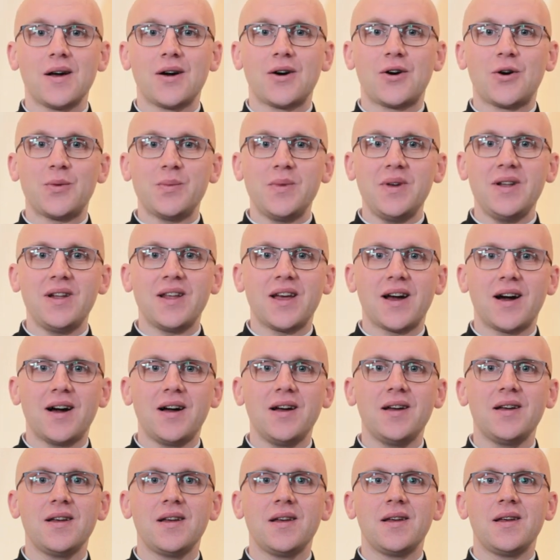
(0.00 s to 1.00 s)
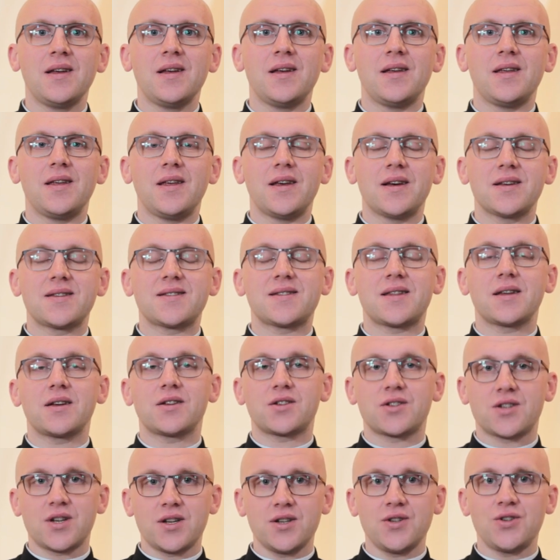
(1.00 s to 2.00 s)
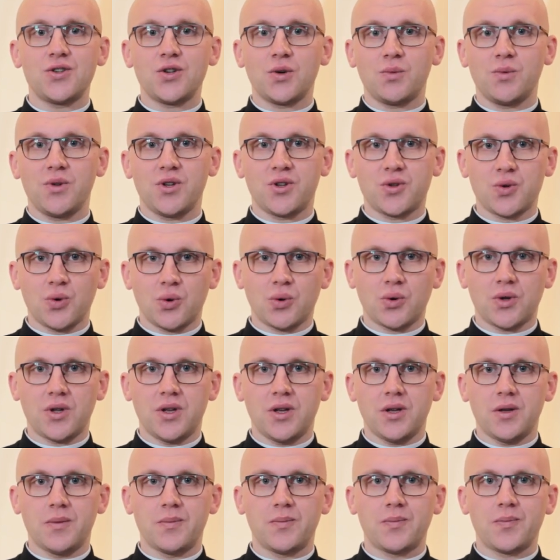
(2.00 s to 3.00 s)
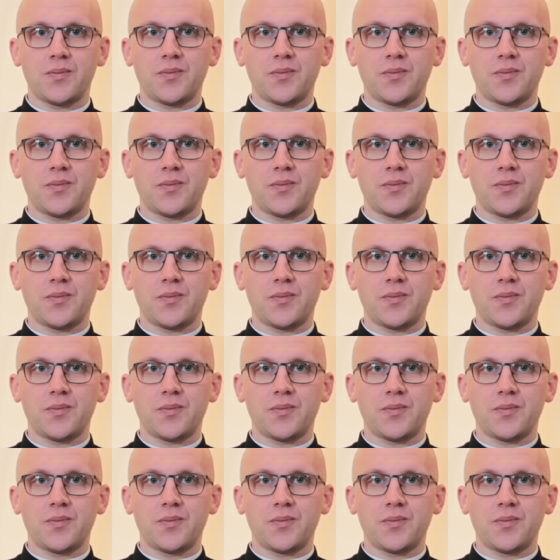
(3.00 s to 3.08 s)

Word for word: Homilia jest częścią liturgii.